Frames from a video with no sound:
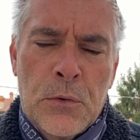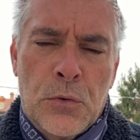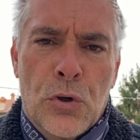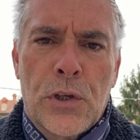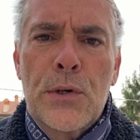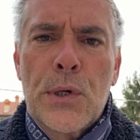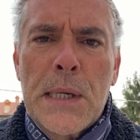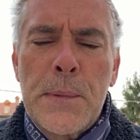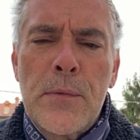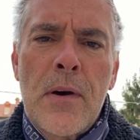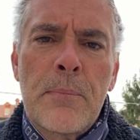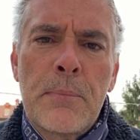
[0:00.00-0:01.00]
No quiero que
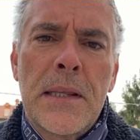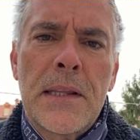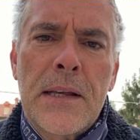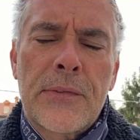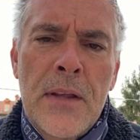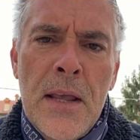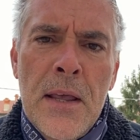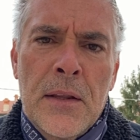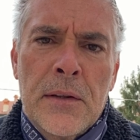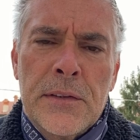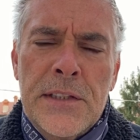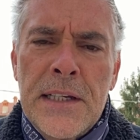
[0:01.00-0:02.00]
vivan vidas
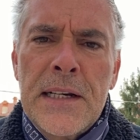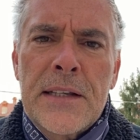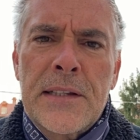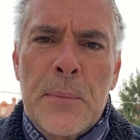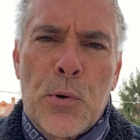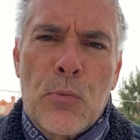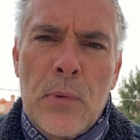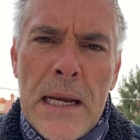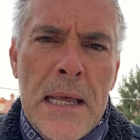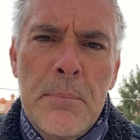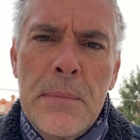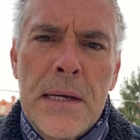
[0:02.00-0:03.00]
llenas de
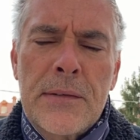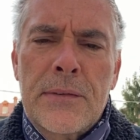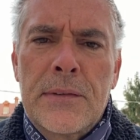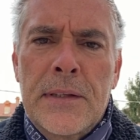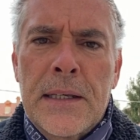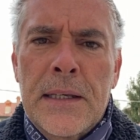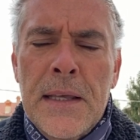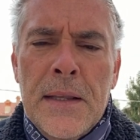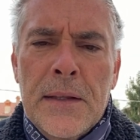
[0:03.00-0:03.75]
problemas, de,